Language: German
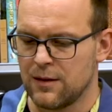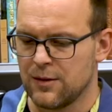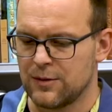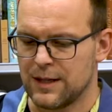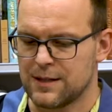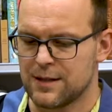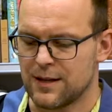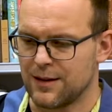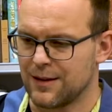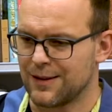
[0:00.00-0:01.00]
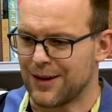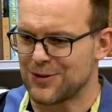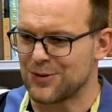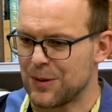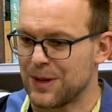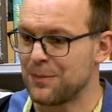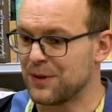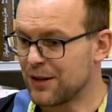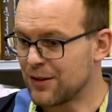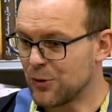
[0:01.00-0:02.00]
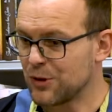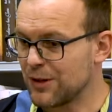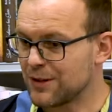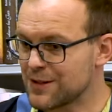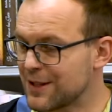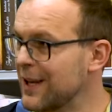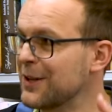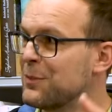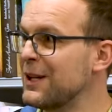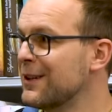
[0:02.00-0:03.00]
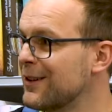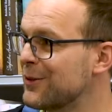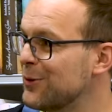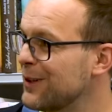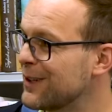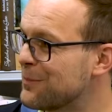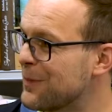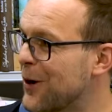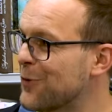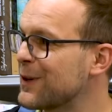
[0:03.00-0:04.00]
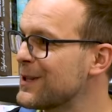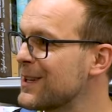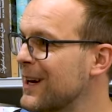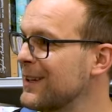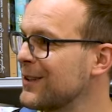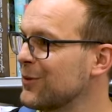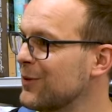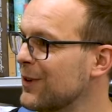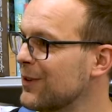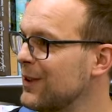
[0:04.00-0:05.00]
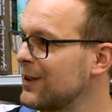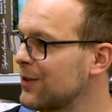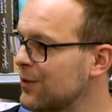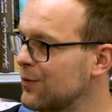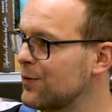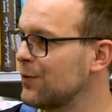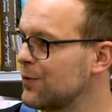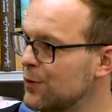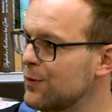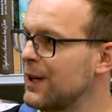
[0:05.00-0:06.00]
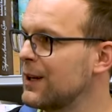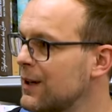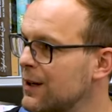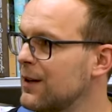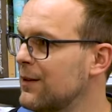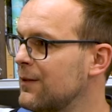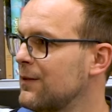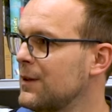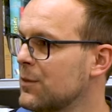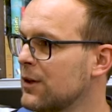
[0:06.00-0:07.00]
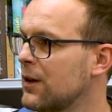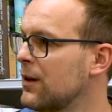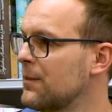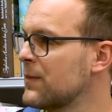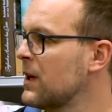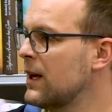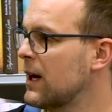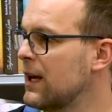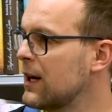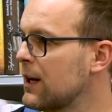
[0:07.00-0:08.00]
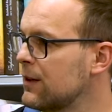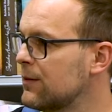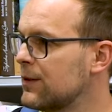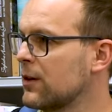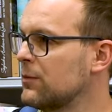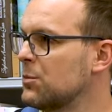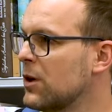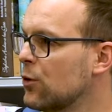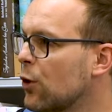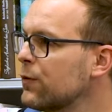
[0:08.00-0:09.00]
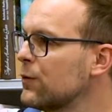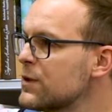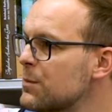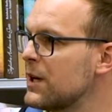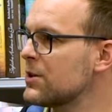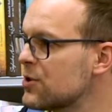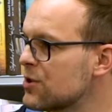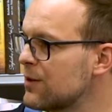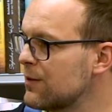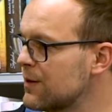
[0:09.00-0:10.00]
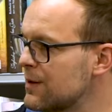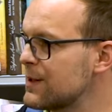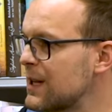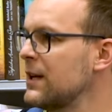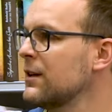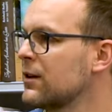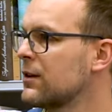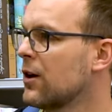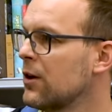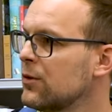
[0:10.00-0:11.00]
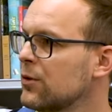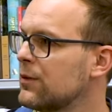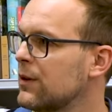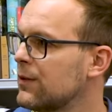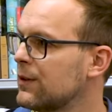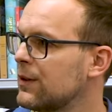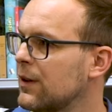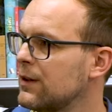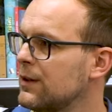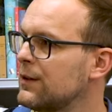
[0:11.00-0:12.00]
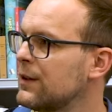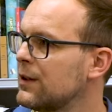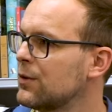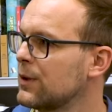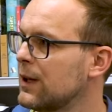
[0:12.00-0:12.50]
Und jetzt äh, hast du eben dann auch das Gegenmittel natürlich aufgezeigt und was sind das für Wege, wie man äh, eher ein, sagen wir mal, Hoffnungsmensch sein kann oder was, was da in diese Richtung